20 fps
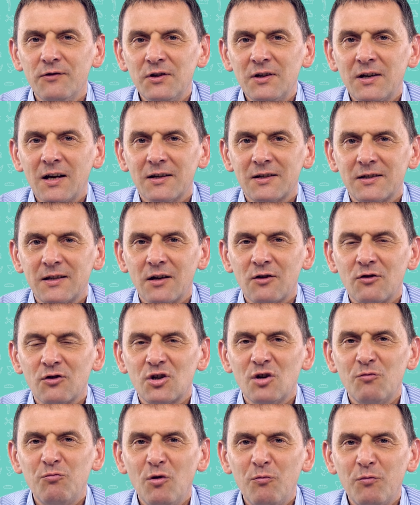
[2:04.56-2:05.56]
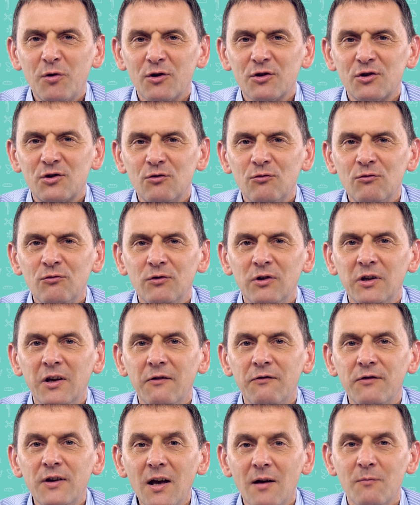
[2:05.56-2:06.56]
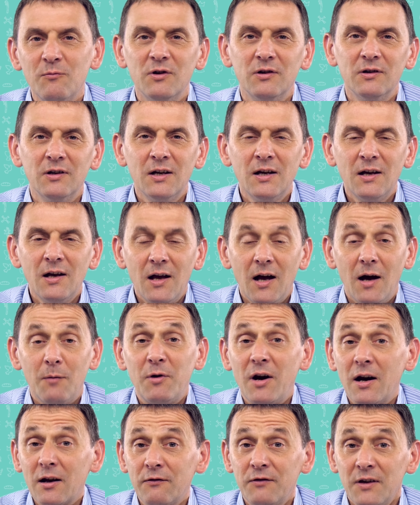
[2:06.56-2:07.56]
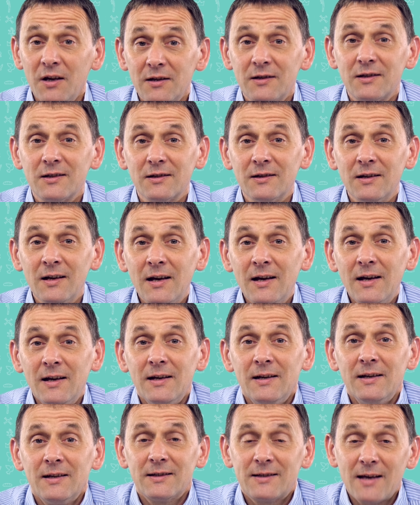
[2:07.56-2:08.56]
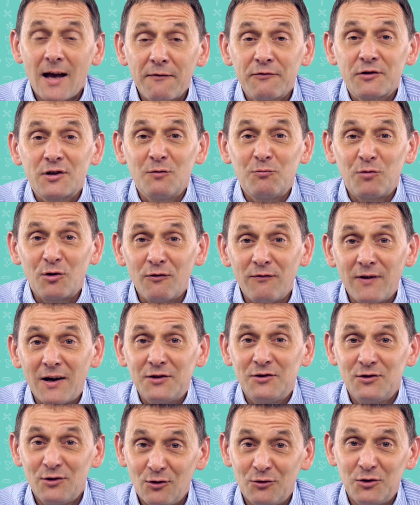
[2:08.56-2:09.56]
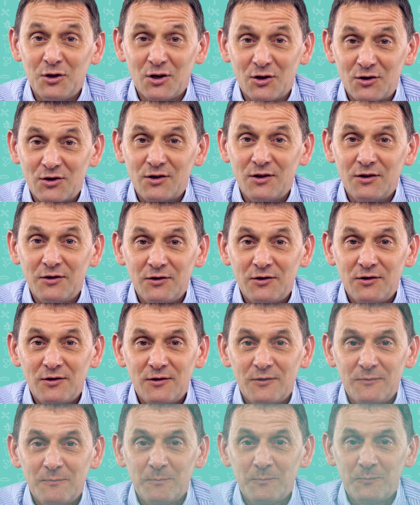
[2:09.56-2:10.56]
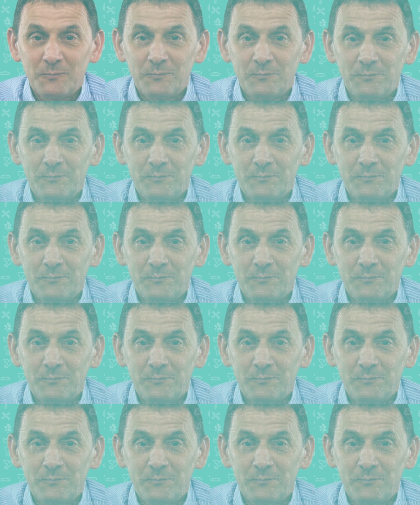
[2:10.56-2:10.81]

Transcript: wynika z tego, że po prostu nie wiemy, a brak wiedzy zawsze prowadzi do nieszczęść.